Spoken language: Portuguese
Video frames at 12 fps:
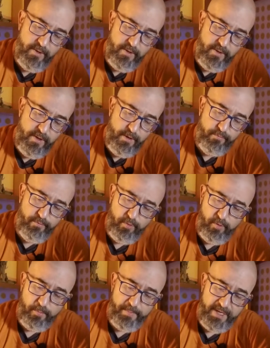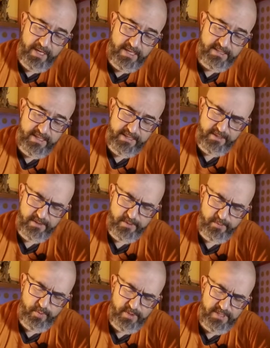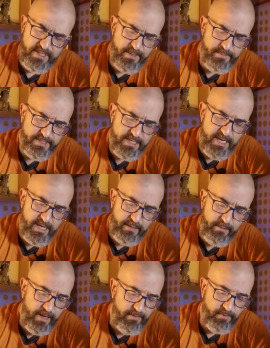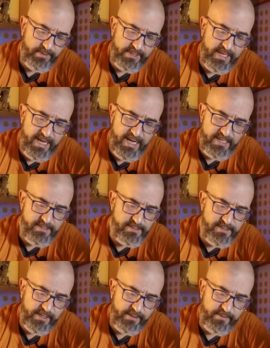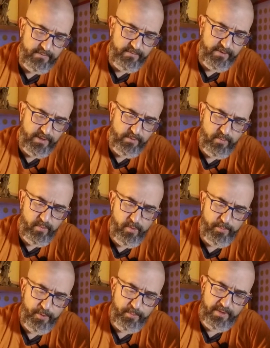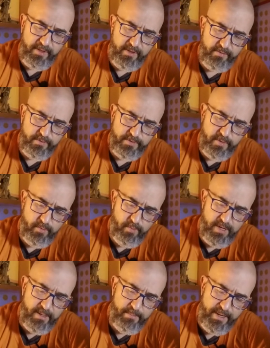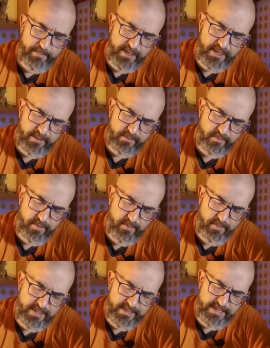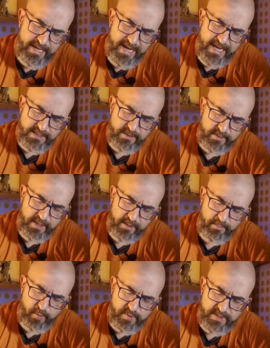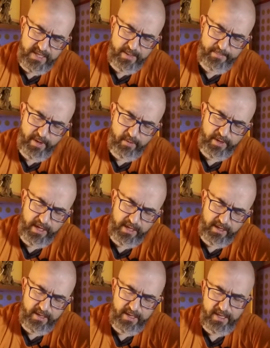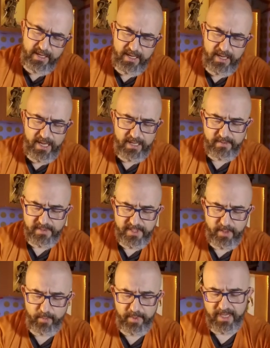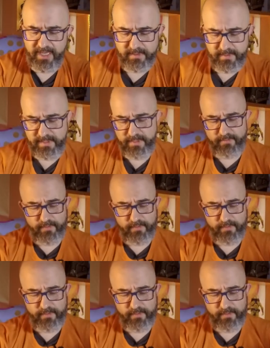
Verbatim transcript: eu vou pegar esse caderno de esboço e rabiscar à vontade, sem, sem nenhum compromisso de algum acabamento, de uma qualidade que eu tenho que mostrar para alguém, a não ser eu mesmo. Assim, eu vou